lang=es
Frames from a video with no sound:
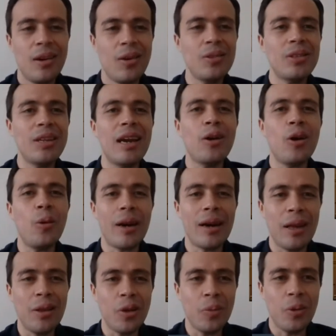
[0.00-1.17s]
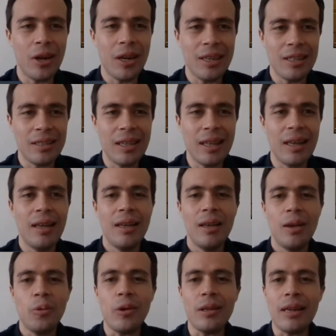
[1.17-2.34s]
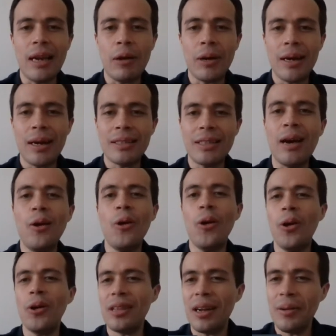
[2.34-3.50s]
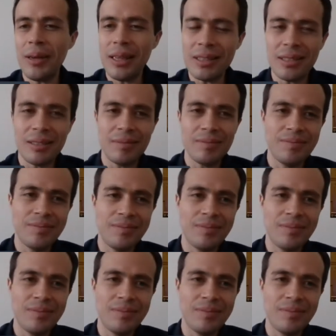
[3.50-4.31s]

contra el gobernador morenista Huitlahua García, otra vez